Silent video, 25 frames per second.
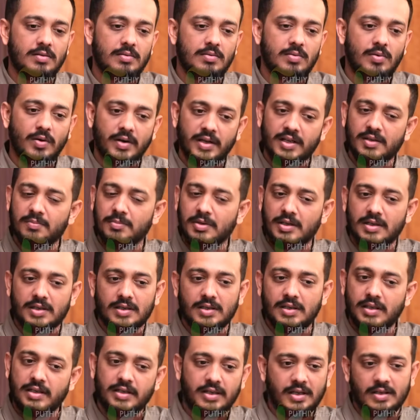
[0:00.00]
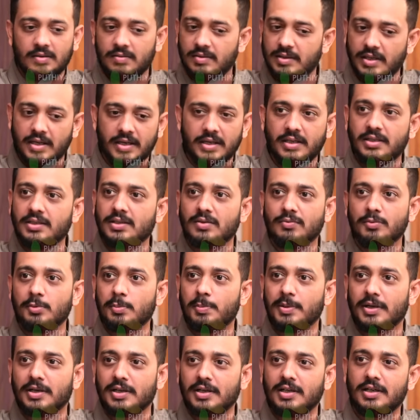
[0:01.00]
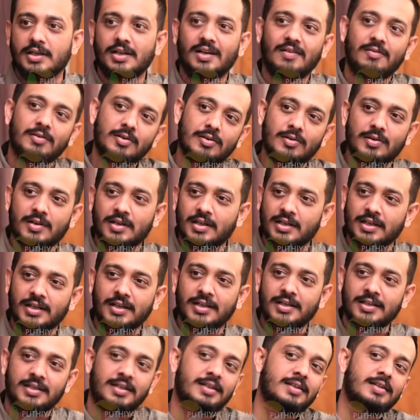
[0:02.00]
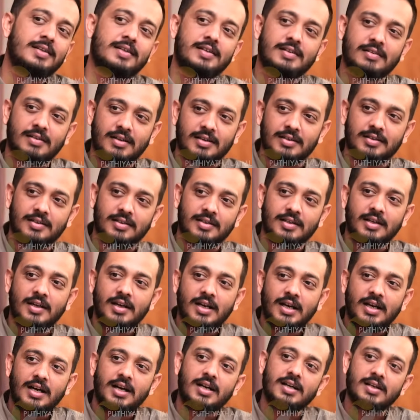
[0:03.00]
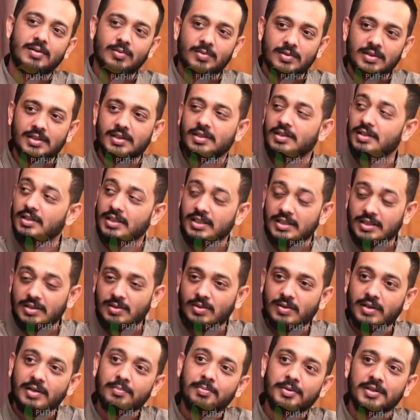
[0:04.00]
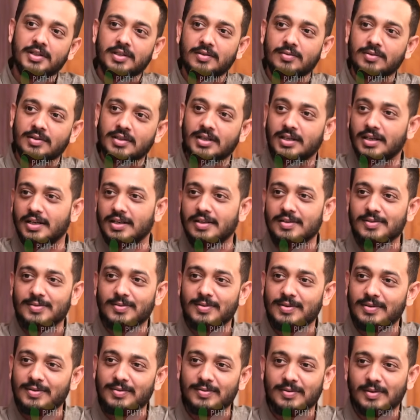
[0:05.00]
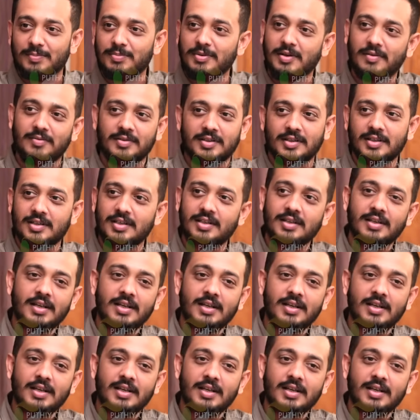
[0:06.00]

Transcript: கொடை மக்களை நான் நிறைய இன்டர்வியூ பண்ணேன் அவங்கக்கிட்ட கேட்டேன் அங்கே ஆனால் உங்கள் இந்த குகையை பற்றி உங்களுக்கு என்ன சொல்லணும் அப்போ அவங்க